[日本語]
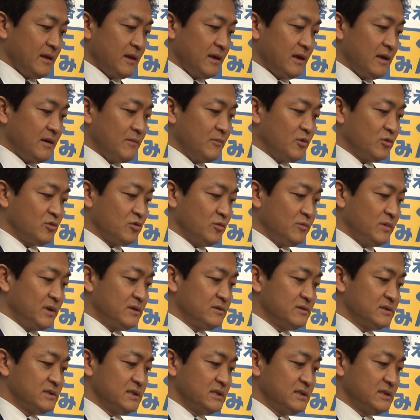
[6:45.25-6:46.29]
えー、求め
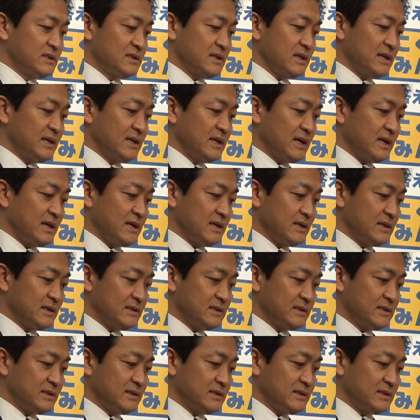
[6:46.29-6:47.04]
る人材や